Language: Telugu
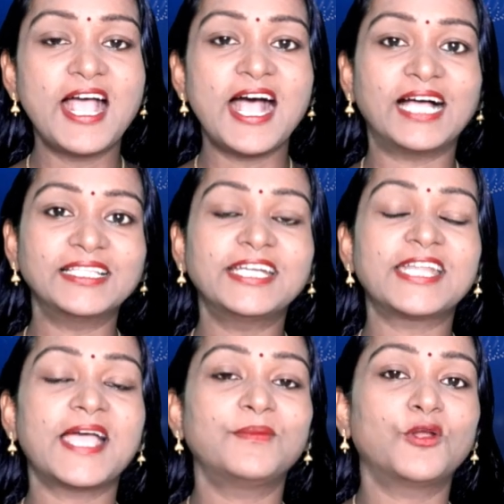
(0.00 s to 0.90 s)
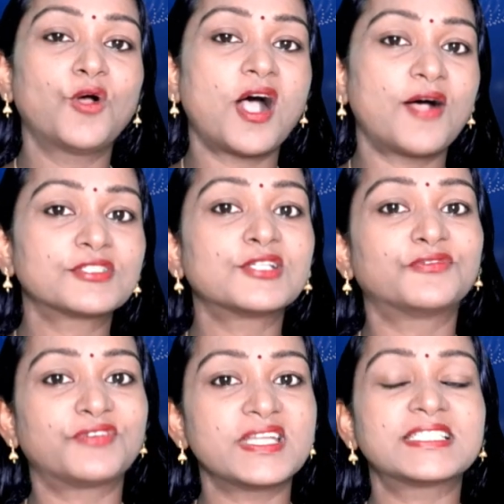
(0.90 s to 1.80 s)
అదే టైంలో హౌస్లో
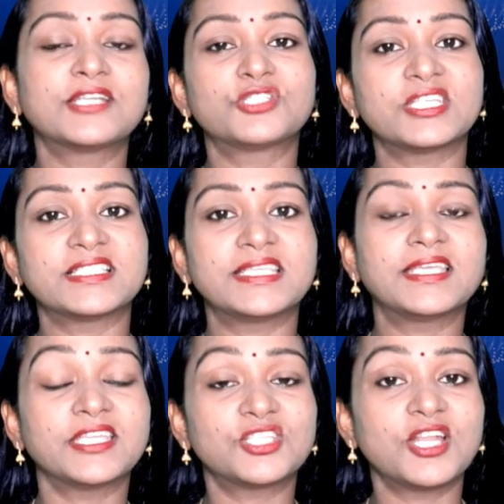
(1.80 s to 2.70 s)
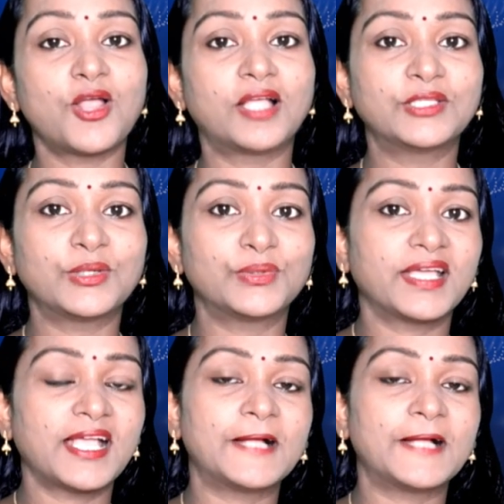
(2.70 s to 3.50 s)
ఫ్రీజ్లు చేసి కిచెన్లో అందరూ ఉండగా